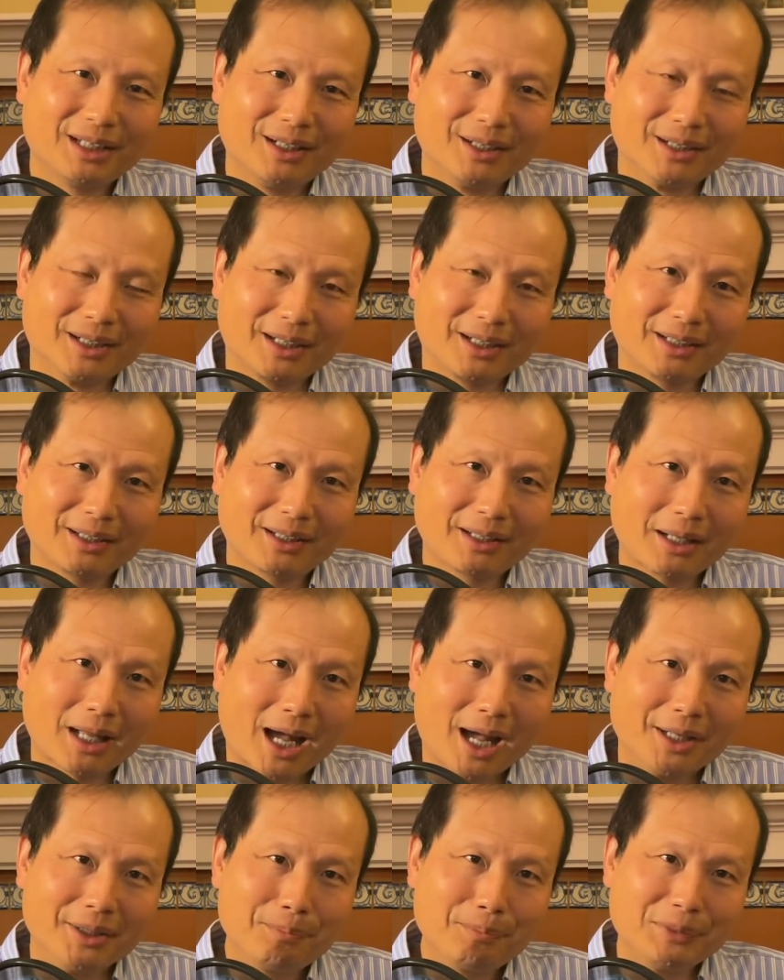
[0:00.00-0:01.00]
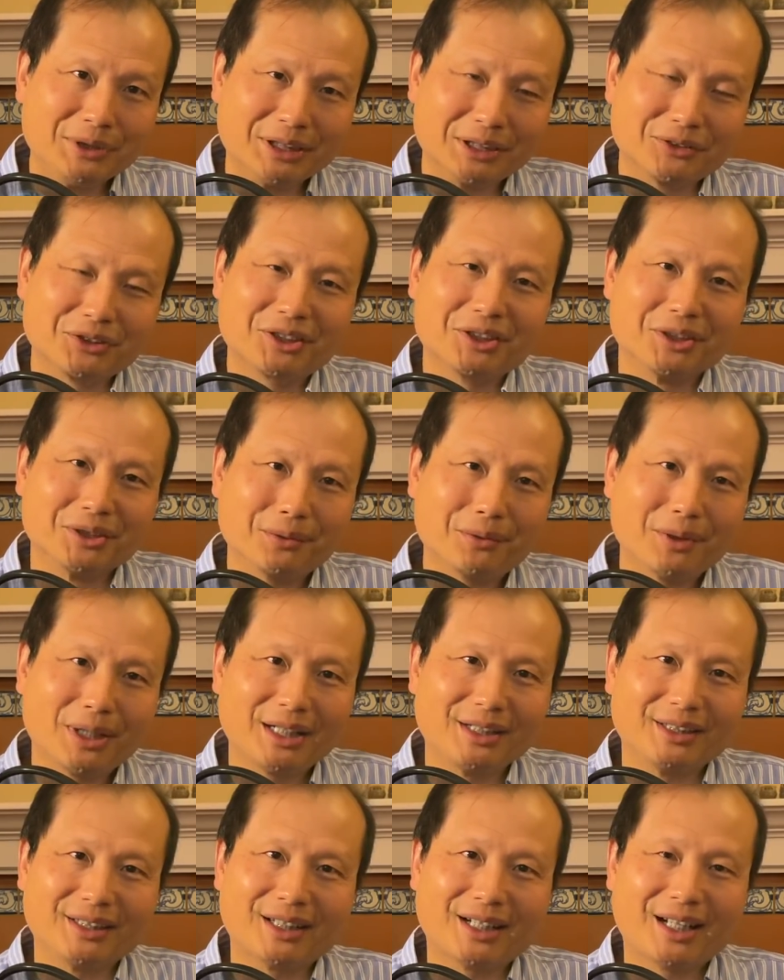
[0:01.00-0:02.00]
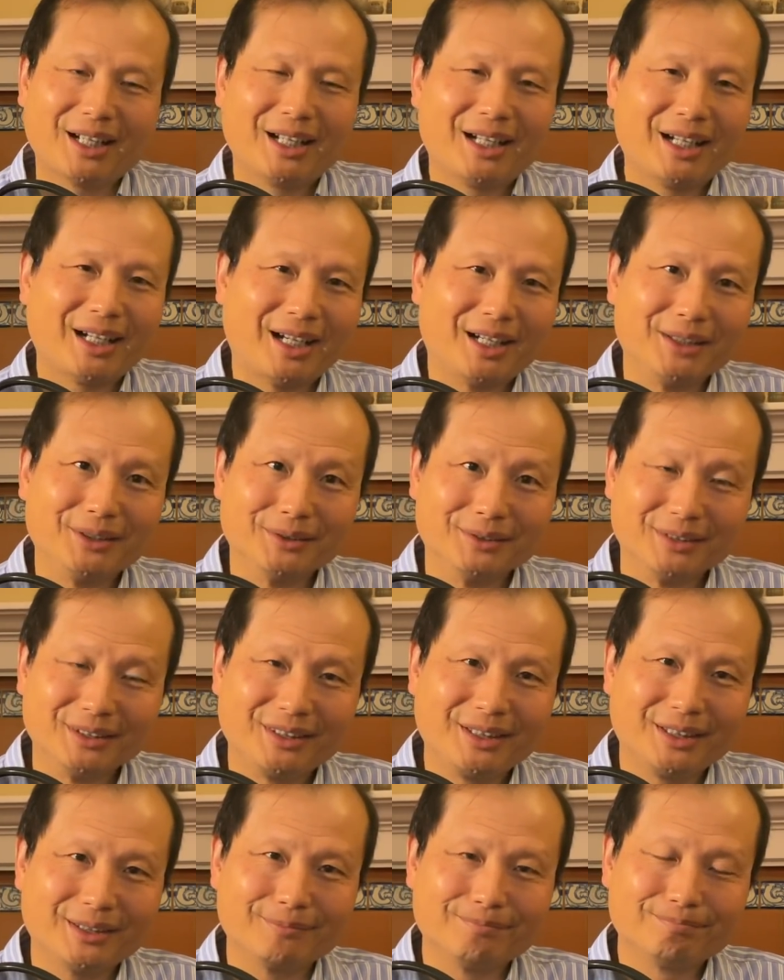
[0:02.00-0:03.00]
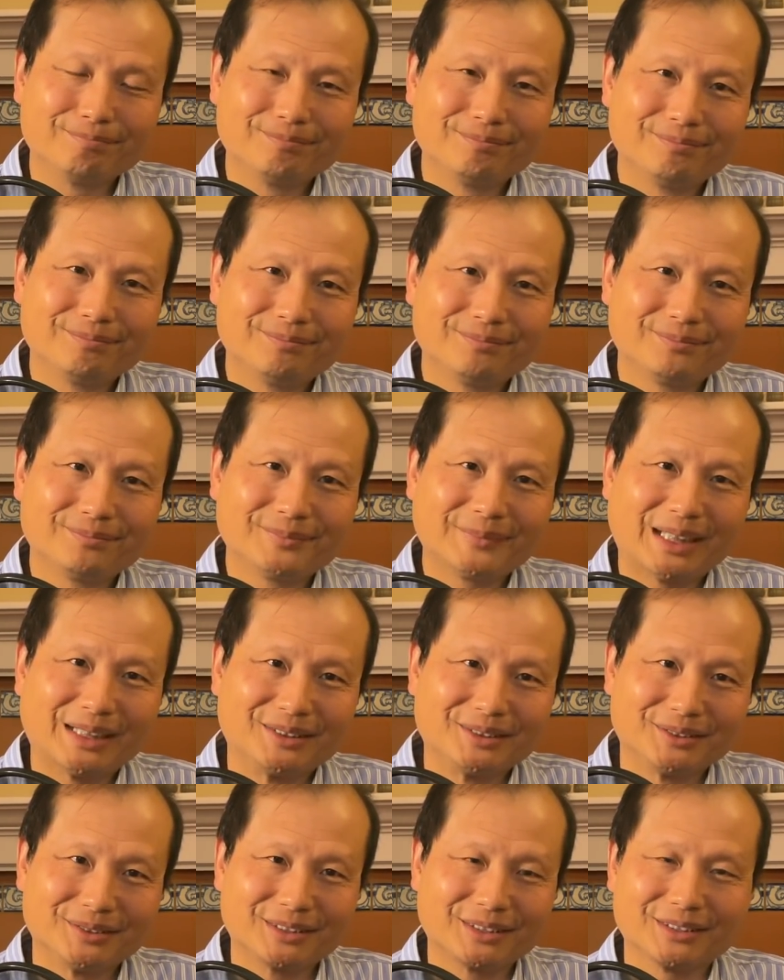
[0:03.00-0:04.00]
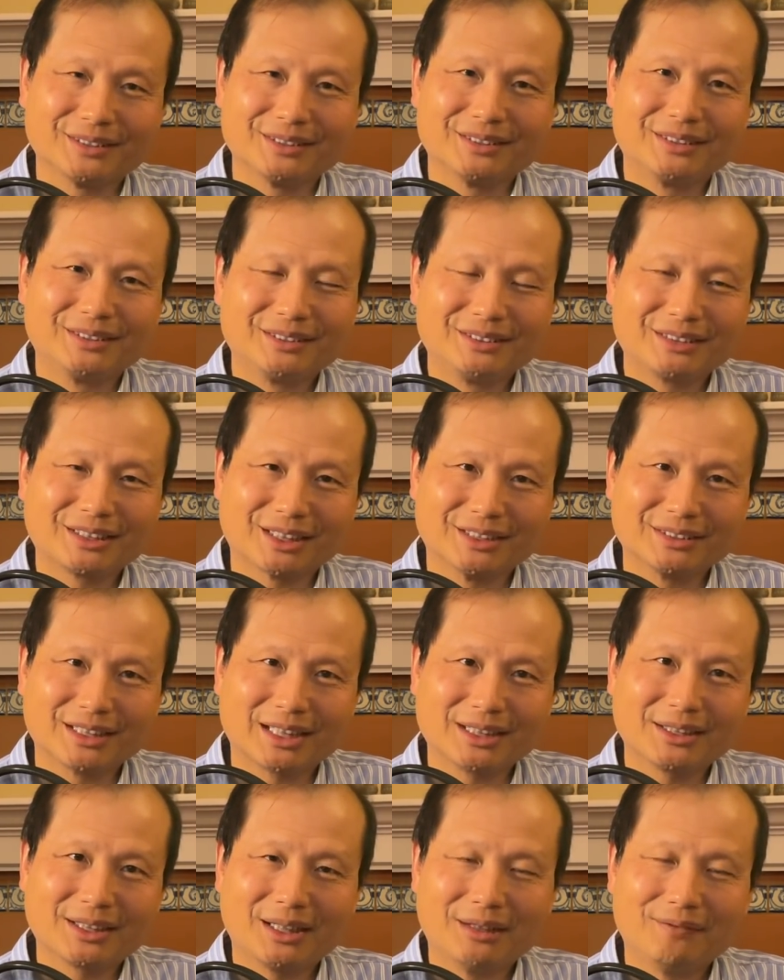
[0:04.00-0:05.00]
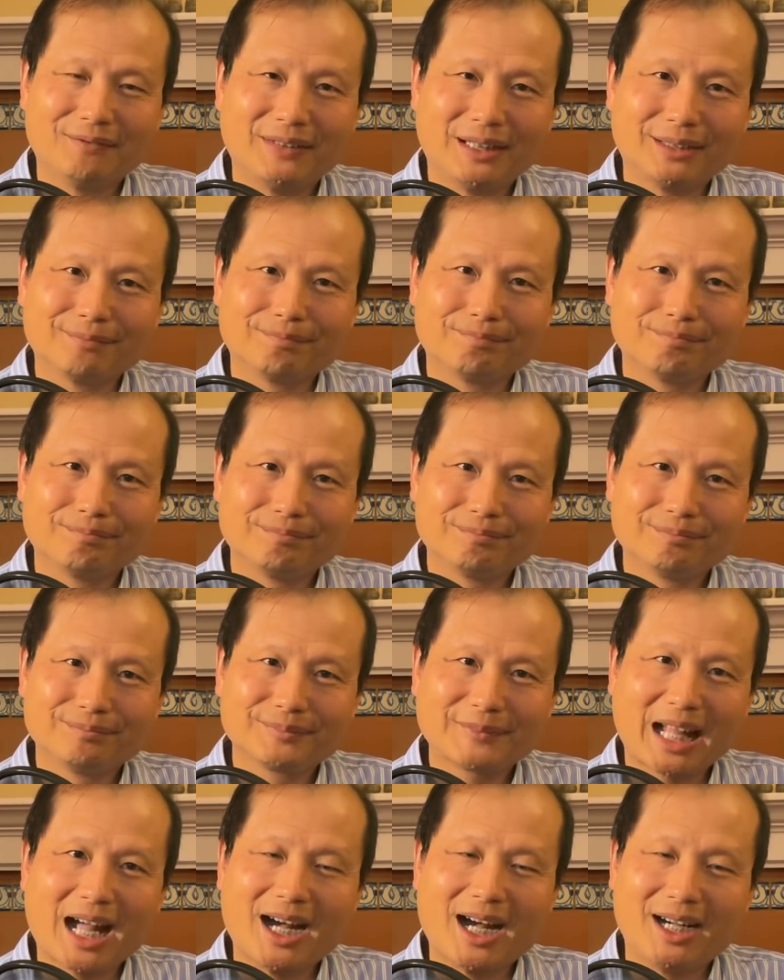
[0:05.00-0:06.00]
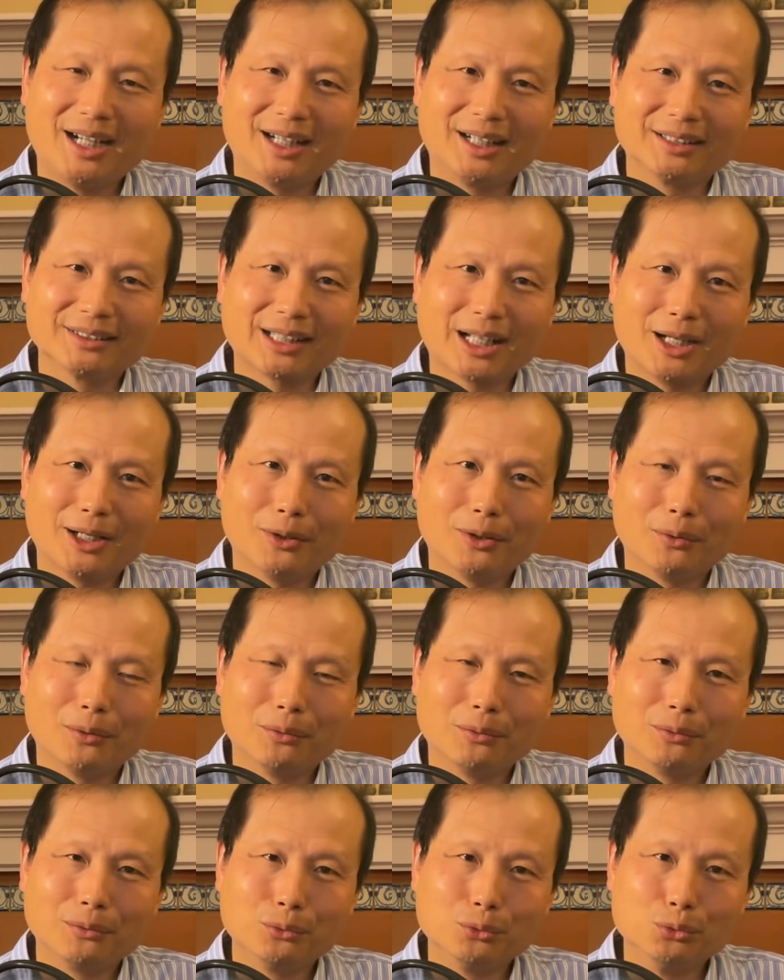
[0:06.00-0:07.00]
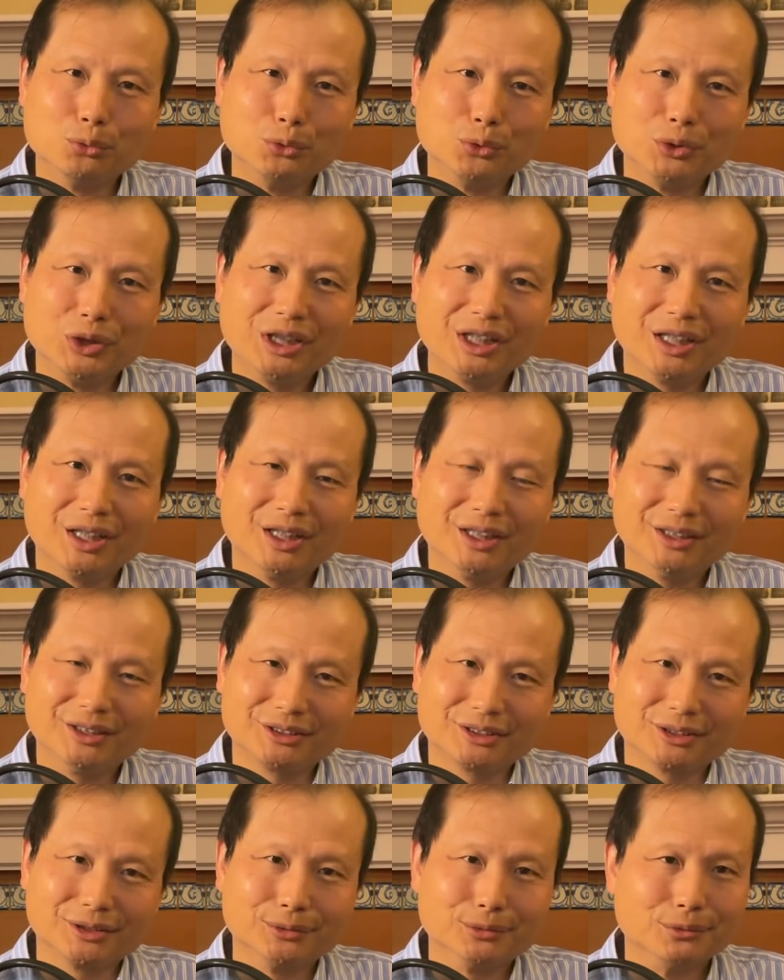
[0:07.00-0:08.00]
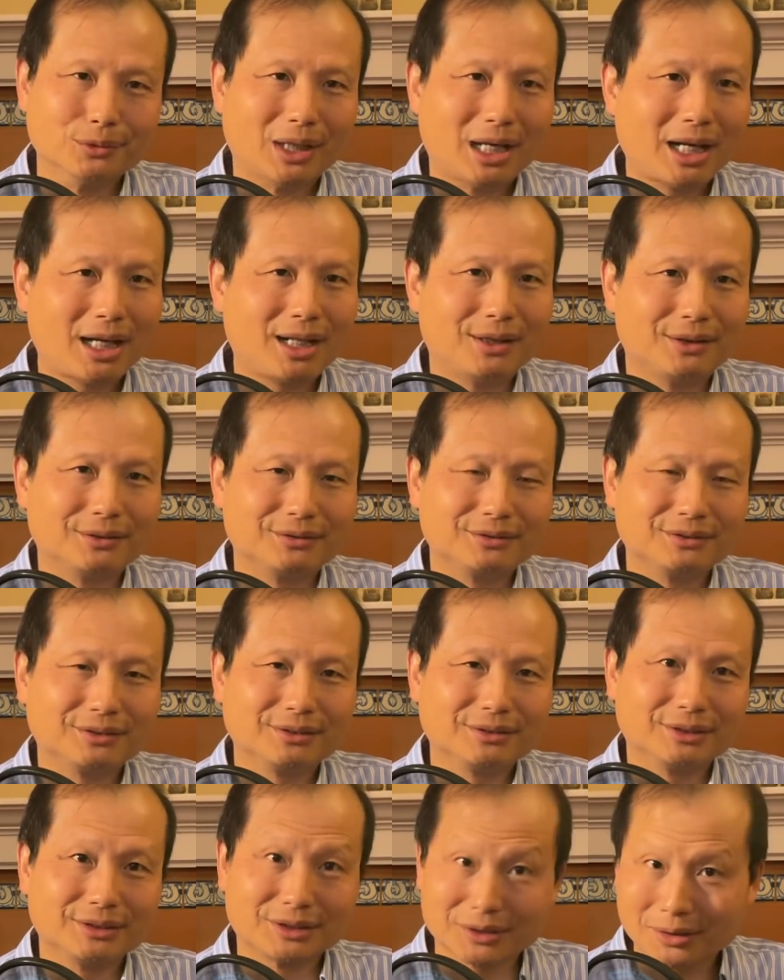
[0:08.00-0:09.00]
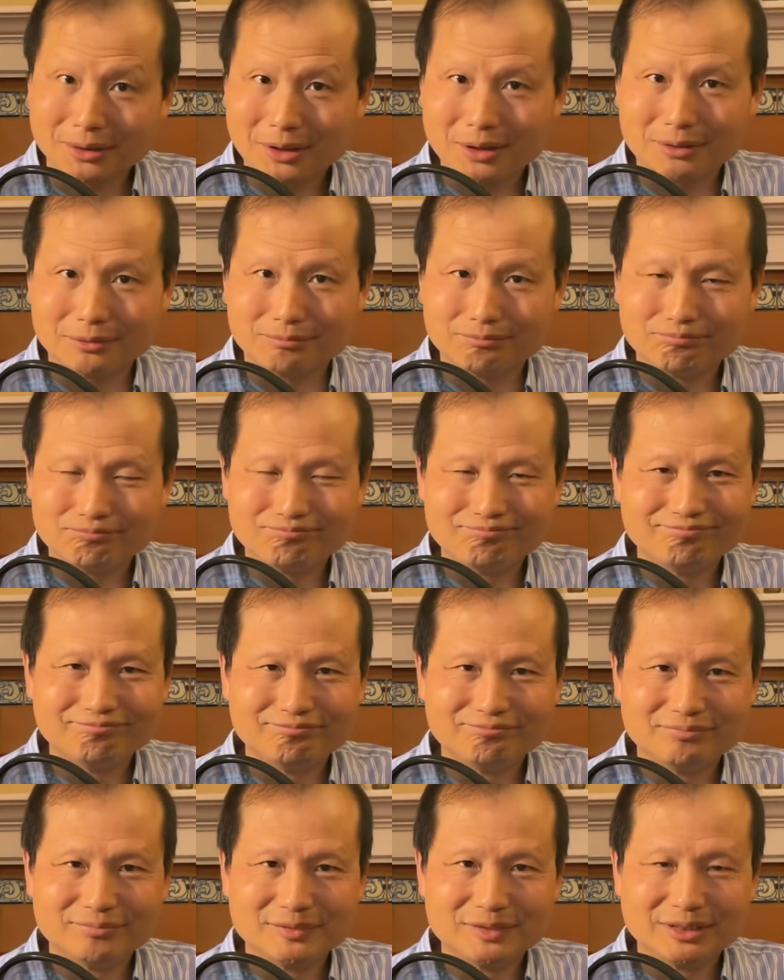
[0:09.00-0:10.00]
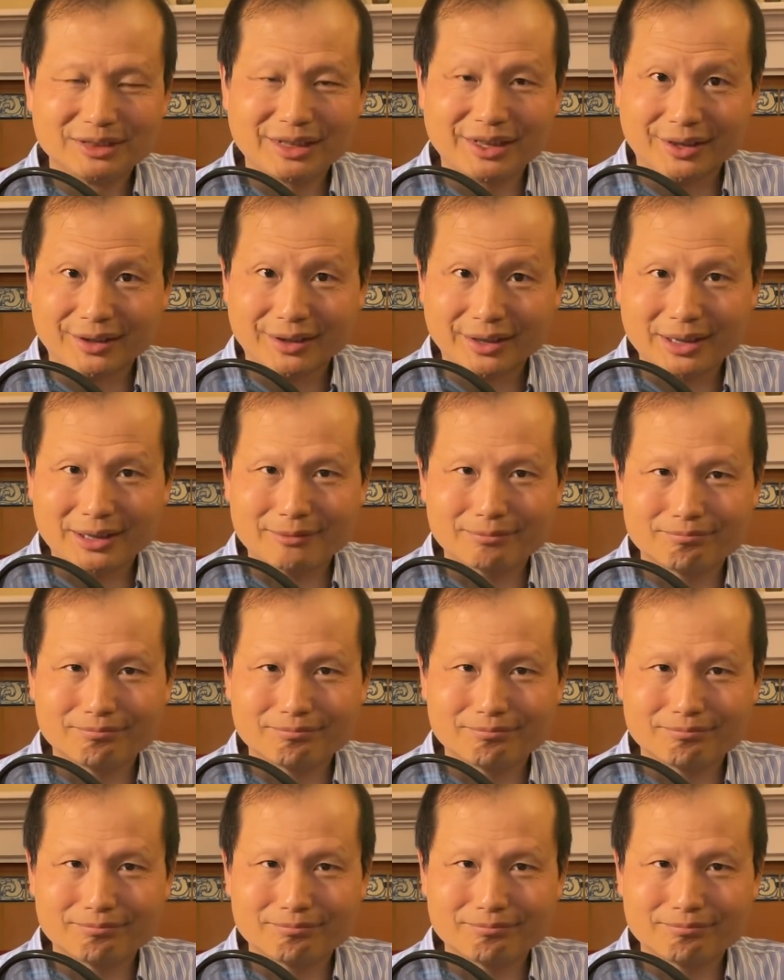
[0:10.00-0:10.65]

而还比较奇怪的，还有一点，那就是这个张桃芳，他到五月二十五号之后停了，